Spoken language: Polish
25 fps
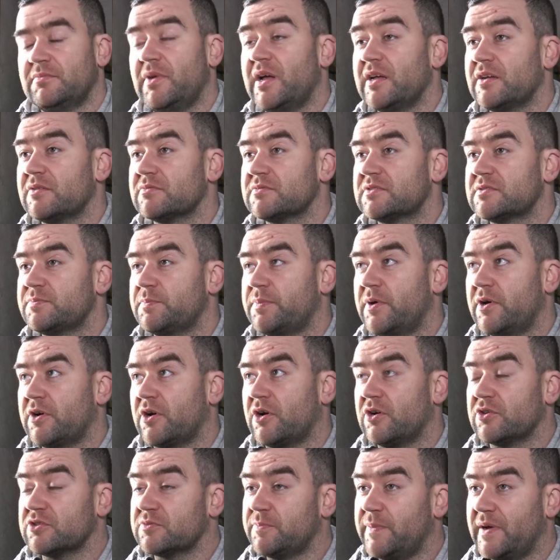Mają
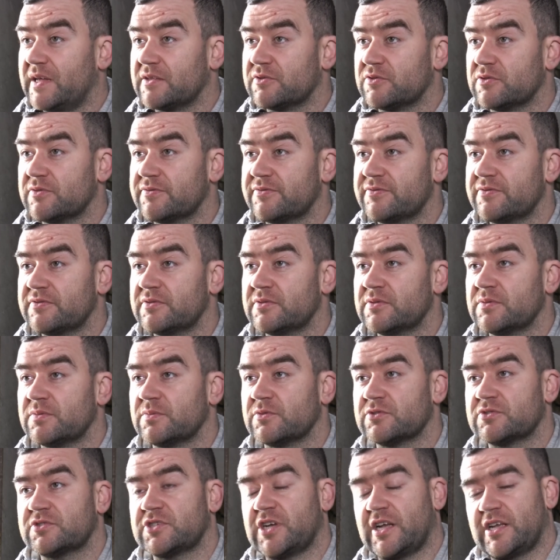sporo odpadów,
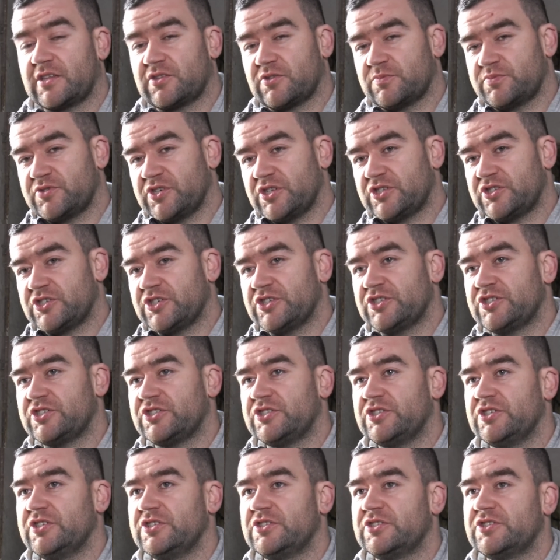bo trzeba to
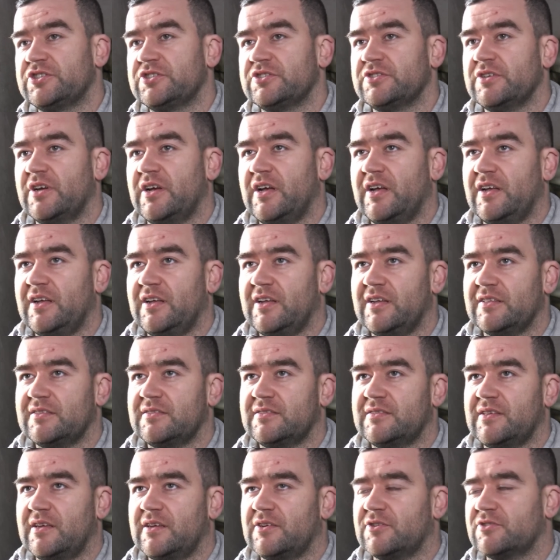przeczyścić, a
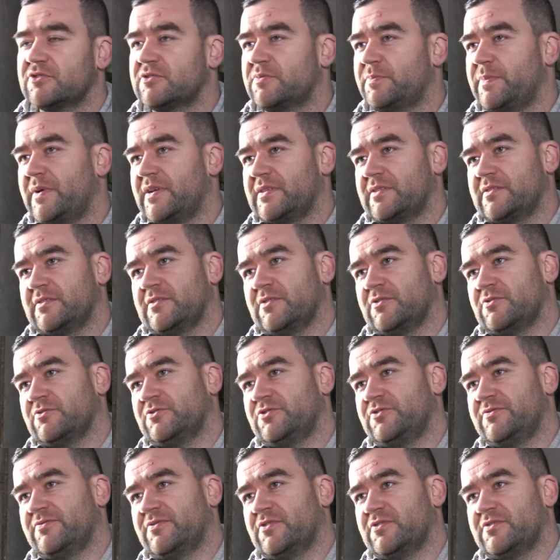te odpady o
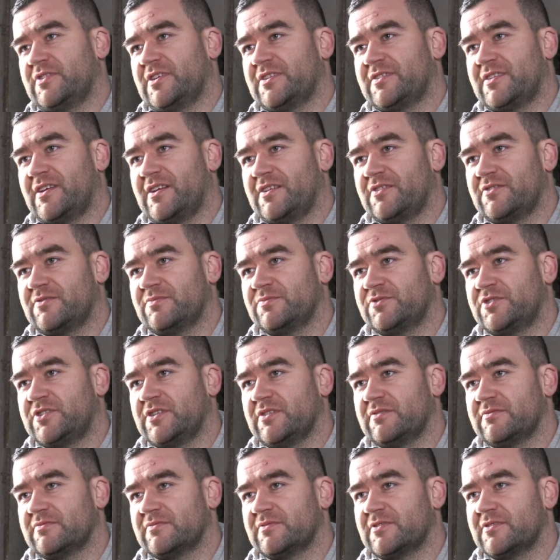dziwo nadają
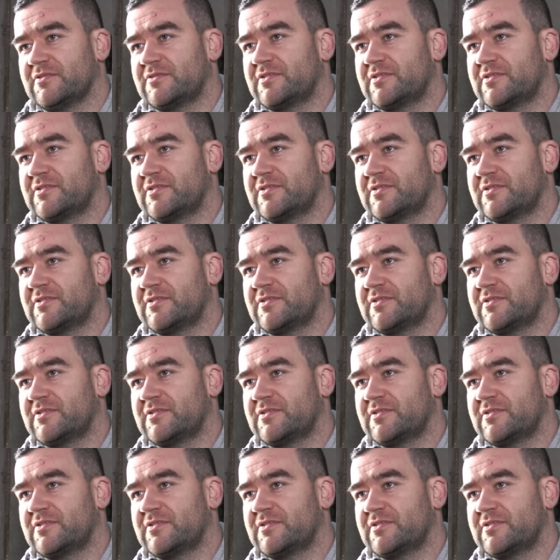się do